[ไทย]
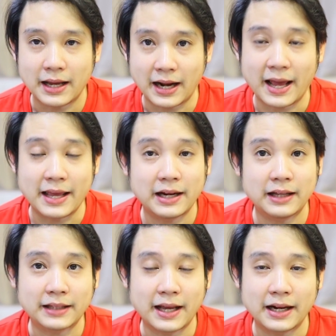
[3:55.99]
ใครก็
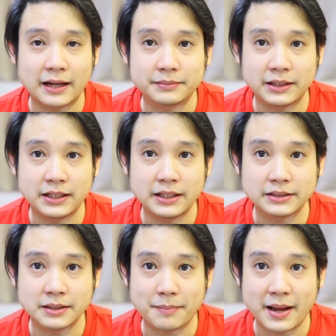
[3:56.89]
แล้วแต่นะครับที่
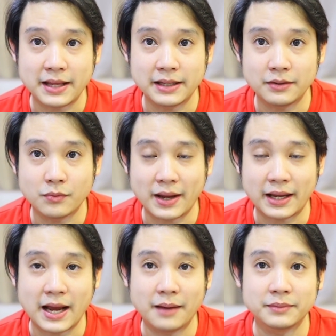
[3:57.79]
จะไปแว็ก
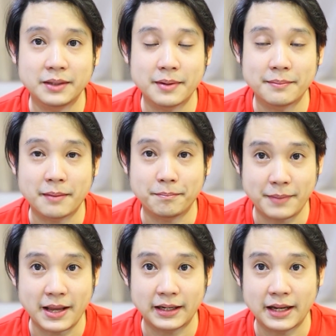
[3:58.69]
ข้ามที่เป็นแบบ
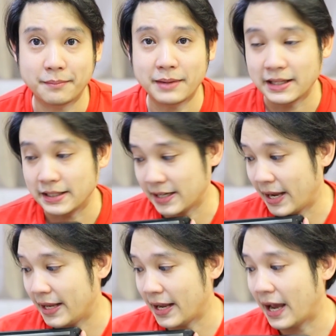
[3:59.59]
เปียกนะครับน่าจะ
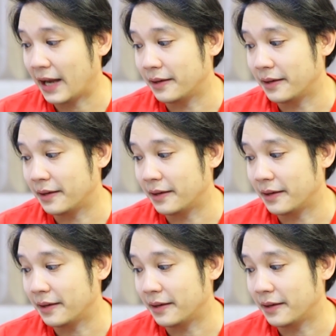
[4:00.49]
ใช้งา